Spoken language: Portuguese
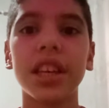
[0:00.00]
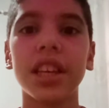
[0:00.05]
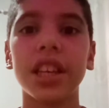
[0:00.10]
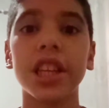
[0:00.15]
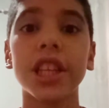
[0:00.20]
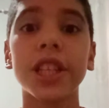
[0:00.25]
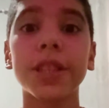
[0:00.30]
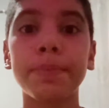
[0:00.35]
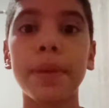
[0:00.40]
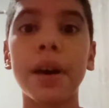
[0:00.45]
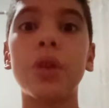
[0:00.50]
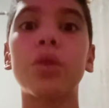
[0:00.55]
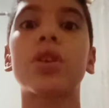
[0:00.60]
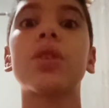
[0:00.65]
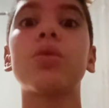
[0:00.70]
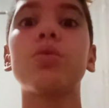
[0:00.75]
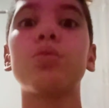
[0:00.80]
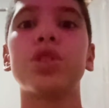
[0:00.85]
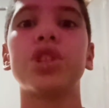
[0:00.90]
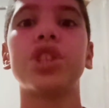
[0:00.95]
E espero
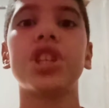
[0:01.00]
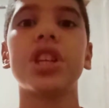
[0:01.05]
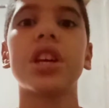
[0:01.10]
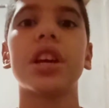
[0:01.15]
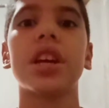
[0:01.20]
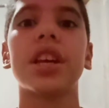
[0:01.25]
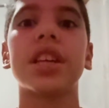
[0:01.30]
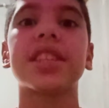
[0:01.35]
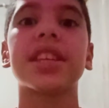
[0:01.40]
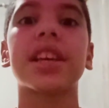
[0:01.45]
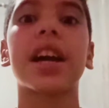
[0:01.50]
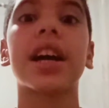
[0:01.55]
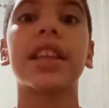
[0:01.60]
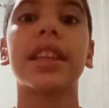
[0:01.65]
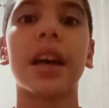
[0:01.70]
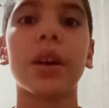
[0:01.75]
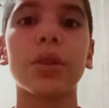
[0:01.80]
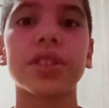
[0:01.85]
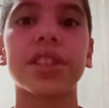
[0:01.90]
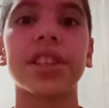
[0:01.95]
que um dia esse
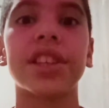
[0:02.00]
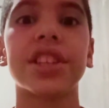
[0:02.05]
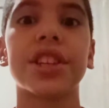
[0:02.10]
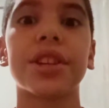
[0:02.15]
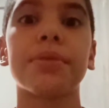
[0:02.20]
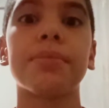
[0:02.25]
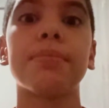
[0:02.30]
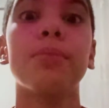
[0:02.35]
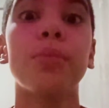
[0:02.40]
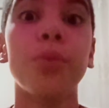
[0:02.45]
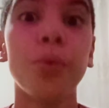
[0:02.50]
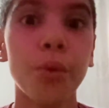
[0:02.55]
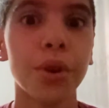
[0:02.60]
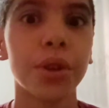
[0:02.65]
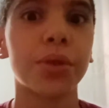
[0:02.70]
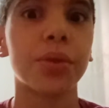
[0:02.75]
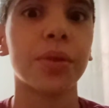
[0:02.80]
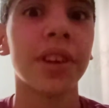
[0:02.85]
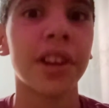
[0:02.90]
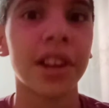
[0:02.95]
canal seja
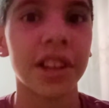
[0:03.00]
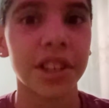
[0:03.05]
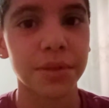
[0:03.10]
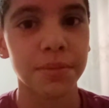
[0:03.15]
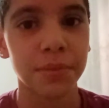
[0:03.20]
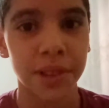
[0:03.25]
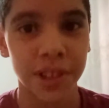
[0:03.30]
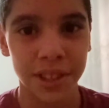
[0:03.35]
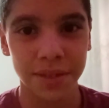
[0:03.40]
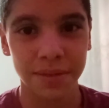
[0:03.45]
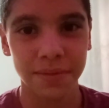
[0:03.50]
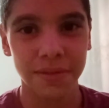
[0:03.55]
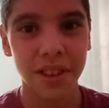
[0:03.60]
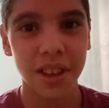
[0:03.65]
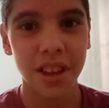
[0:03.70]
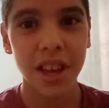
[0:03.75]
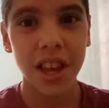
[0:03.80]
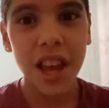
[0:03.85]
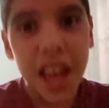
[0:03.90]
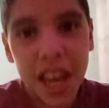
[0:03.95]
muito grande mesmo.
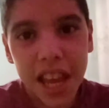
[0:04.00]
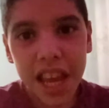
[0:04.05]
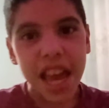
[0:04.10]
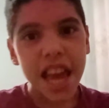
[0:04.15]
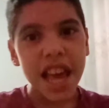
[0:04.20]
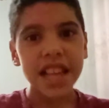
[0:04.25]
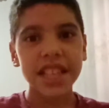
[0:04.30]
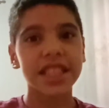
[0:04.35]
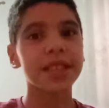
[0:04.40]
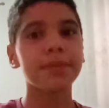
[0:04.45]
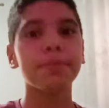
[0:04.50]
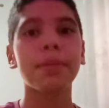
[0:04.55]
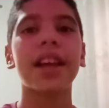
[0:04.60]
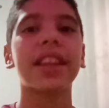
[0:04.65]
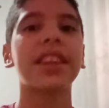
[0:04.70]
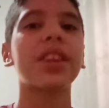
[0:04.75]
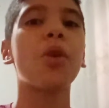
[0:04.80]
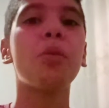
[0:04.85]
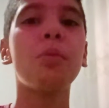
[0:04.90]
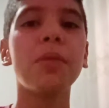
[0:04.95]
Se
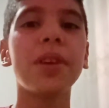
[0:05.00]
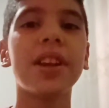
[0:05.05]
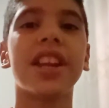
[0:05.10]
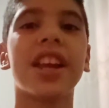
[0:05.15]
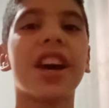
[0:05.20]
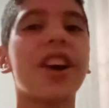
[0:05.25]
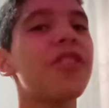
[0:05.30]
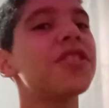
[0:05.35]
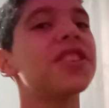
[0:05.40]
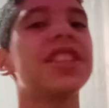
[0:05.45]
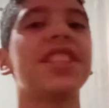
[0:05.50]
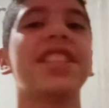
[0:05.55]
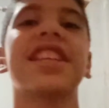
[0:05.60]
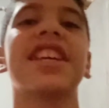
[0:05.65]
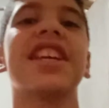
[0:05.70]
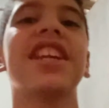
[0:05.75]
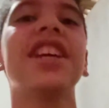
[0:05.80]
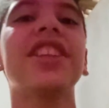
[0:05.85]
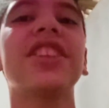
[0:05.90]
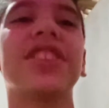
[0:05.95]
bater um milhão de
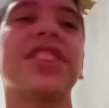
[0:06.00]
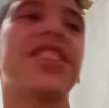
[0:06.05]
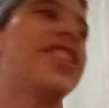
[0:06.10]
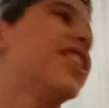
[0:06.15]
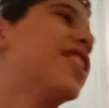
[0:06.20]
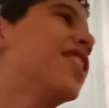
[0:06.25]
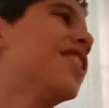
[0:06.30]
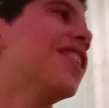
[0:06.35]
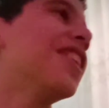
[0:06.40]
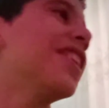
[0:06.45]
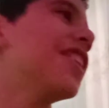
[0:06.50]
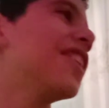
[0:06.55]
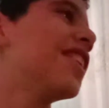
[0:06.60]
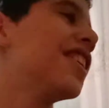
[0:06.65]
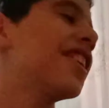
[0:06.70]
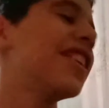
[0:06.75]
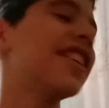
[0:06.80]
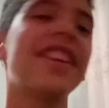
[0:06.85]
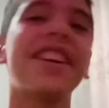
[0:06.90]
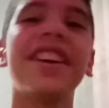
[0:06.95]
inscritos,
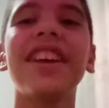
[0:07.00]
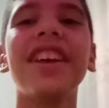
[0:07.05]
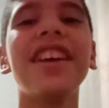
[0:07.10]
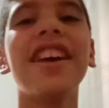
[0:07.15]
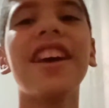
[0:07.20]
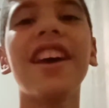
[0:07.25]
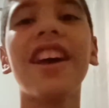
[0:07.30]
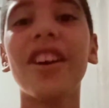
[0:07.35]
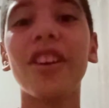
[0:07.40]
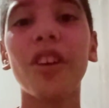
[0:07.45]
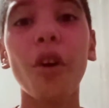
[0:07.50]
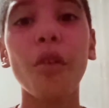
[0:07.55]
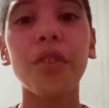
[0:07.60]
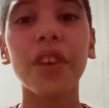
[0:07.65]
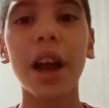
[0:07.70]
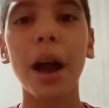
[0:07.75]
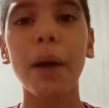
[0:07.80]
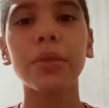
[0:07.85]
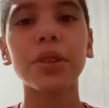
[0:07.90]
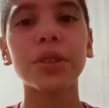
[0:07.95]
vou
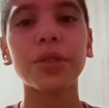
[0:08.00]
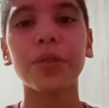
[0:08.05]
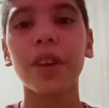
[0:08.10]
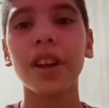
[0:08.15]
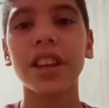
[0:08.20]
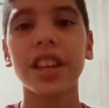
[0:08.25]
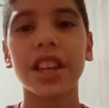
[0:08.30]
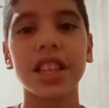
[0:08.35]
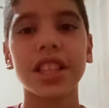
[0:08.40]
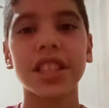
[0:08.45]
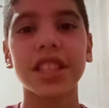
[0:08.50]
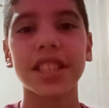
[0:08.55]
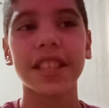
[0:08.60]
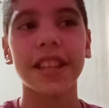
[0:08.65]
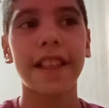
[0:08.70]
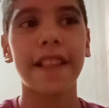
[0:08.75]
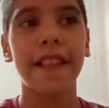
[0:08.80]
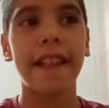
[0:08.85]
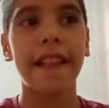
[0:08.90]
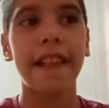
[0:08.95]
ficar muito feliz.
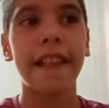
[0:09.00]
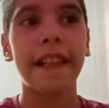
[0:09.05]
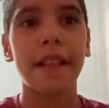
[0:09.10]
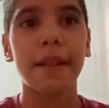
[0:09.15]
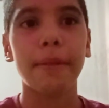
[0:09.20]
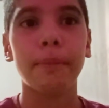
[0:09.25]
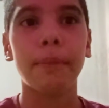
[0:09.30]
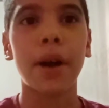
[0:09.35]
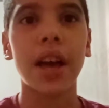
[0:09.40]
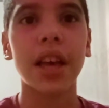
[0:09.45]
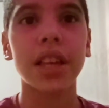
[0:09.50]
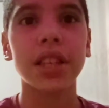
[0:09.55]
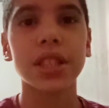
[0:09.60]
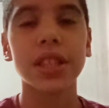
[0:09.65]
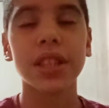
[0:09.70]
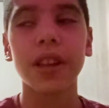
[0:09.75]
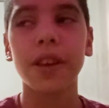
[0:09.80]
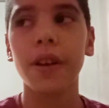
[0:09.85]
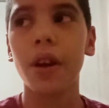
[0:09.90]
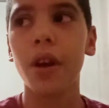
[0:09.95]

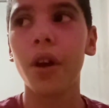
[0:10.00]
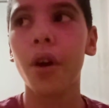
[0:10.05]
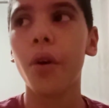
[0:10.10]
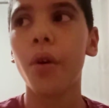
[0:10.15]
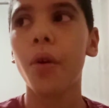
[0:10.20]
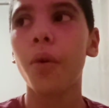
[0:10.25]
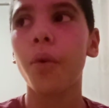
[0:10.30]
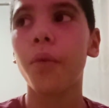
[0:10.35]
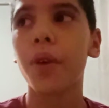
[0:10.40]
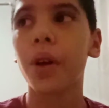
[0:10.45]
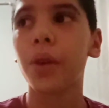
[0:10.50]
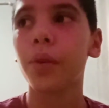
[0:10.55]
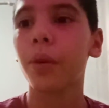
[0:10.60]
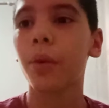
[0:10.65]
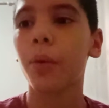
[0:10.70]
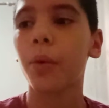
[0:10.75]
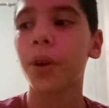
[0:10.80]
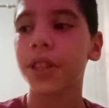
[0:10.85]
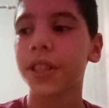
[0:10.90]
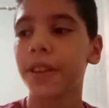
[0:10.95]
Mas eu falo uma
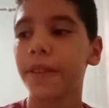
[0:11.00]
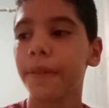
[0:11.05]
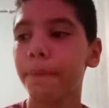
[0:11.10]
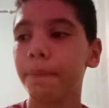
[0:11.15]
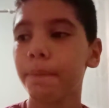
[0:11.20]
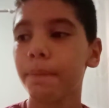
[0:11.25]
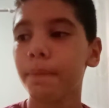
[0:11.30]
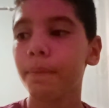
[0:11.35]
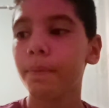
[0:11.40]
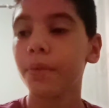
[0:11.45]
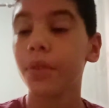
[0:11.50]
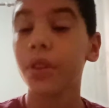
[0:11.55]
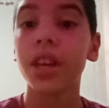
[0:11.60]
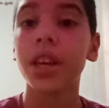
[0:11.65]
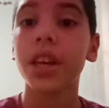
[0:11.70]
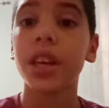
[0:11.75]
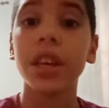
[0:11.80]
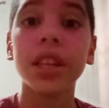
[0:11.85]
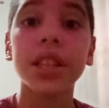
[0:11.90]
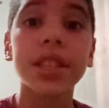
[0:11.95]
coisa:
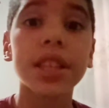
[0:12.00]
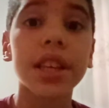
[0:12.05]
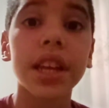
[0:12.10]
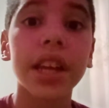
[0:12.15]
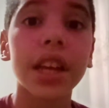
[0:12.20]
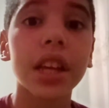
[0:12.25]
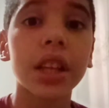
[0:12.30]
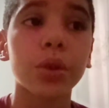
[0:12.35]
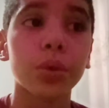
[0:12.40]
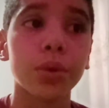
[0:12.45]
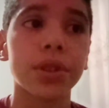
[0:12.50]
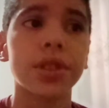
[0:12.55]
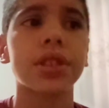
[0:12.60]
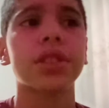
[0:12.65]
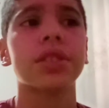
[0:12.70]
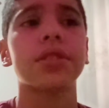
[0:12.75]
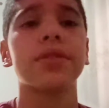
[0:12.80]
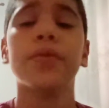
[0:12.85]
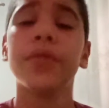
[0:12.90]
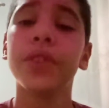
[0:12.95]

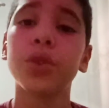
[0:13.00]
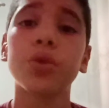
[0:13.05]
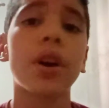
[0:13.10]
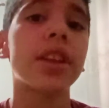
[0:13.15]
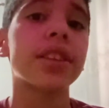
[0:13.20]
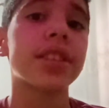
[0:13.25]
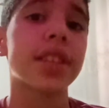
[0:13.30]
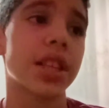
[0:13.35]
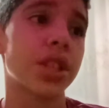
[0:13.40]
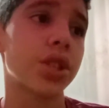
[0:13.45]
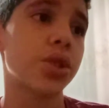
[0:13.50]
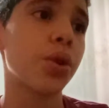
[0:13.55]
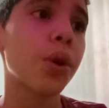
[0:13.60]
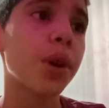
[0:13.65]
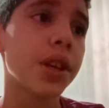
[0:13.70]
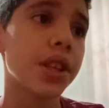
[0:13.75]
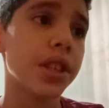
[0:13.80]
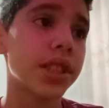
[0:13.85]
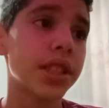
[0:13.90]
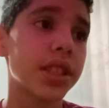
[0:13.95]
inscritos,
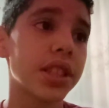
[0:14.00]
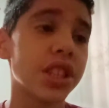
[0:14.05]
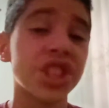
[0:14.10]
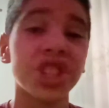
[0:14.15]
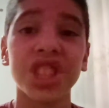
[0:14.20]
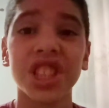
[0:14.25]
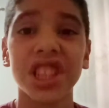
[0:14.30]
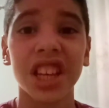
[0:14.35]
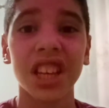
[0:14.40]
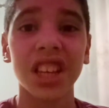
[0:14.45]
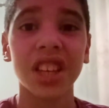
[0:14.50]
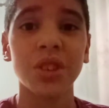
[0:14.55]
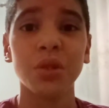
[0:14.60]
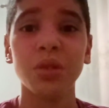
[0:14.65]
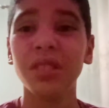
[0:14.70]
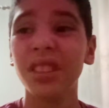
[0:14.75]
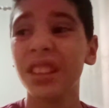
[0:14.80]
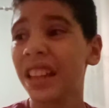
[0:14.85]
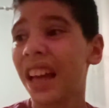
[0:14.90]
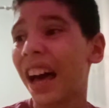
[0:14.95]
visualizações, dinheiro,
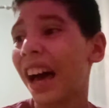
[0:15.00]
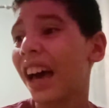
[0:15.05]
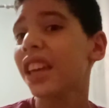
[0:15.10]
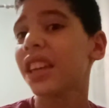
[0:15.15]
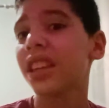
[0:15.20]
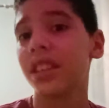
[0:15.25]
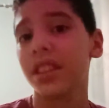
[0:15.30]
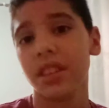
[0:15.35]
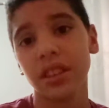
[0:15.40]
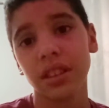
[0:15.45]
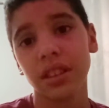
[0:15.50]
like,